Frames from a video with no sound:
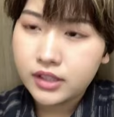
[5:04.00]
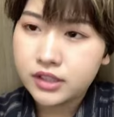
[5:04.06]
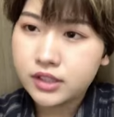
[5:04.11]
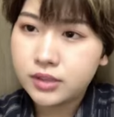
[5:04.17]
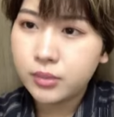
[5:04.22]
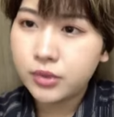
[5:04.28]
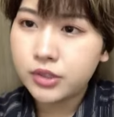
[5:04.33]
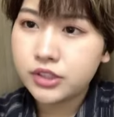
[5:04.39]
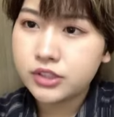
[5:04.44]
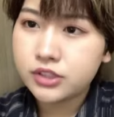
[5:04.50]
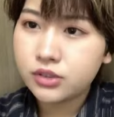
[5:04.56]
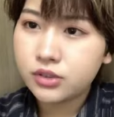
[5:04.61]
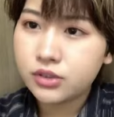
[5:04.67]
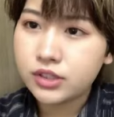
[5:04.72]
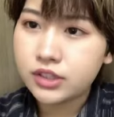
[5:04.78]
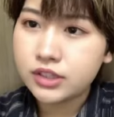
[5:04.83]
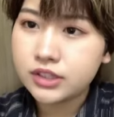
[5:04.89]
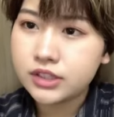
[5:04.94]
つも以上
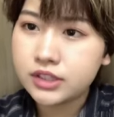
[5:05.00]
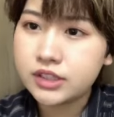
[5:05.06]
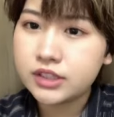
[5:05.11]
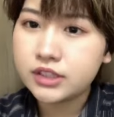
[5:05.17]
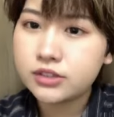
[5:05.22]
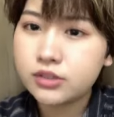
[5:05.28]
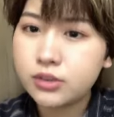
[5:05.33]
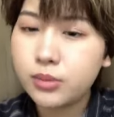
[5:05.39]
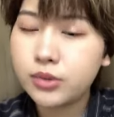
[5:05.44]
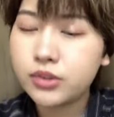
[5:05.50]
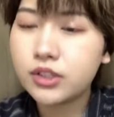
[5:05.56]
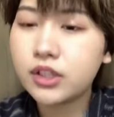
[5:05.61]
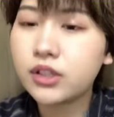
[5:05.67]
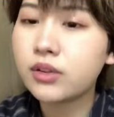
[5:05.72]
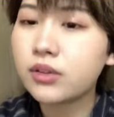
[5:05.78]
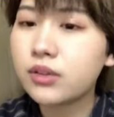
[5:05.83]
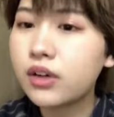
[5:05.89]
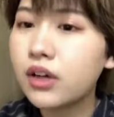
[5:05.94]
に自信を持って
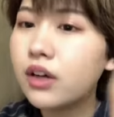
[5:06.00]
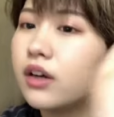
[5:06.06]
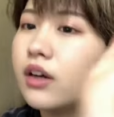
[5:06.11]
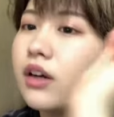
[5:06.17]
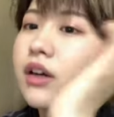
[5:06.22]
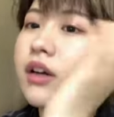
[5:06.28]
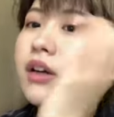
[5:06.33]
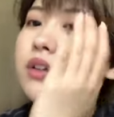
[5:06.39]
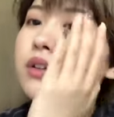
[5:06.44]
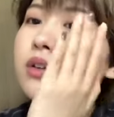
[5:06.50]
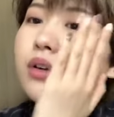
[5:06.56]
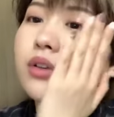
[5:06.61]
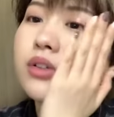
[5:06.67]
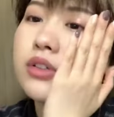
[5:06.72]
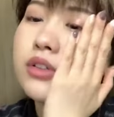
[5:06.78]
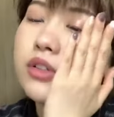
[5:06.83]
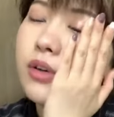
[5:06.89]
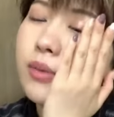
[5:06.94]
というか余
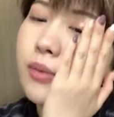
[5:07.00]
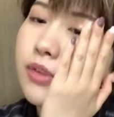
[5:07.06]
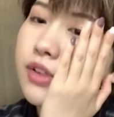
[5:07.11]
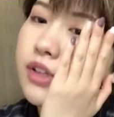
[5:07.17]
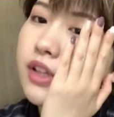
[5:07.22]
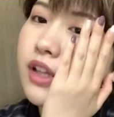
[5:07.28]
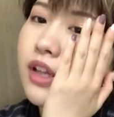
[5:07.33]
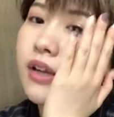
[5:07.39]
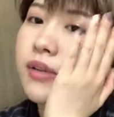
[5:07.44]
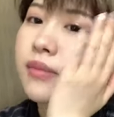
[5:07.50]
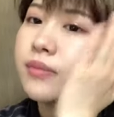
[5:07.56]
裕を持って